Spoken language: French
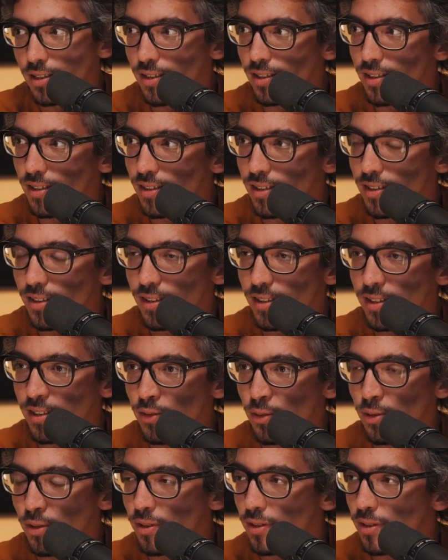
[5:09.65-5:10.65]
Euh,
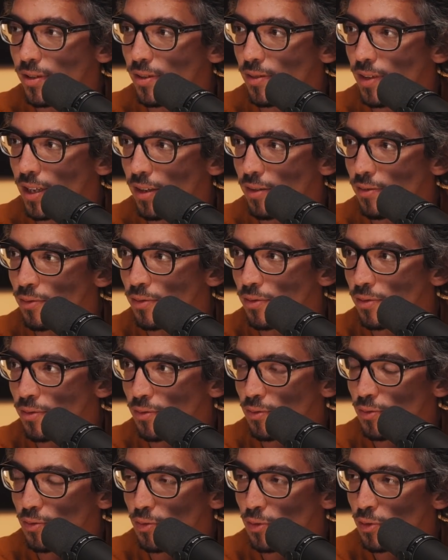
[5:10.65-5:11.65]
vous êtes auteur. Voilà,
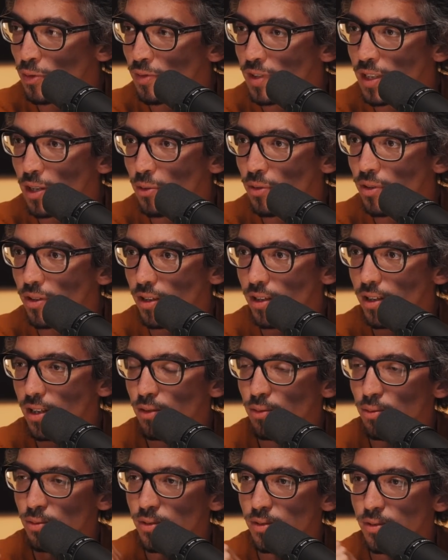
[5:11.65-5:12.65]
vous, faut devenir auteur et